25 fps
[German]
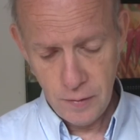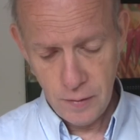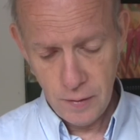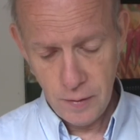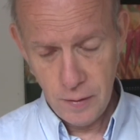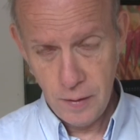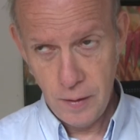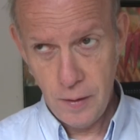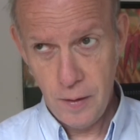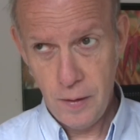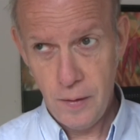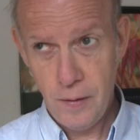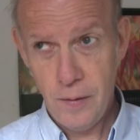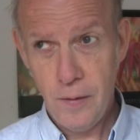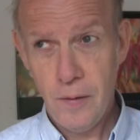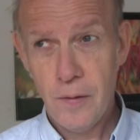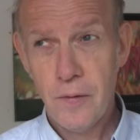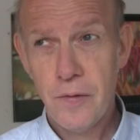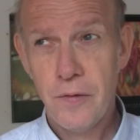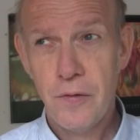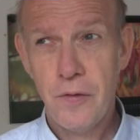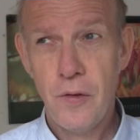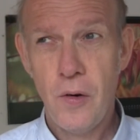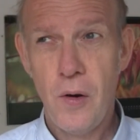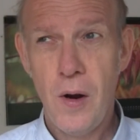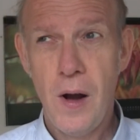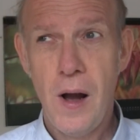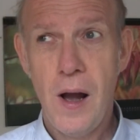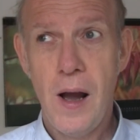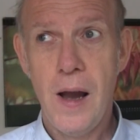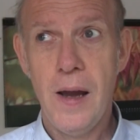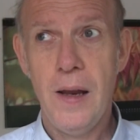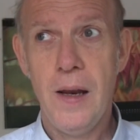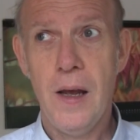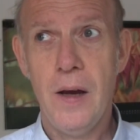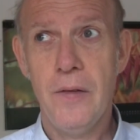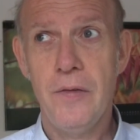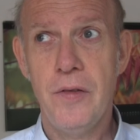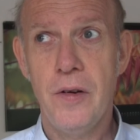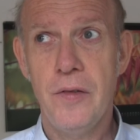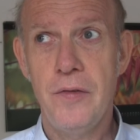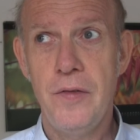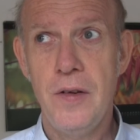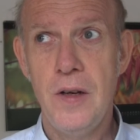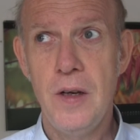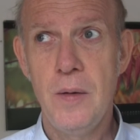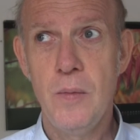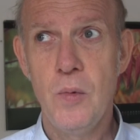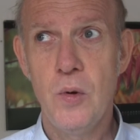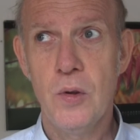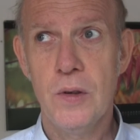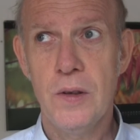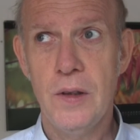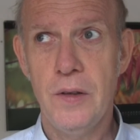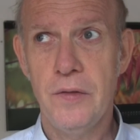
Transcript: äh, vor einer Verfilmung,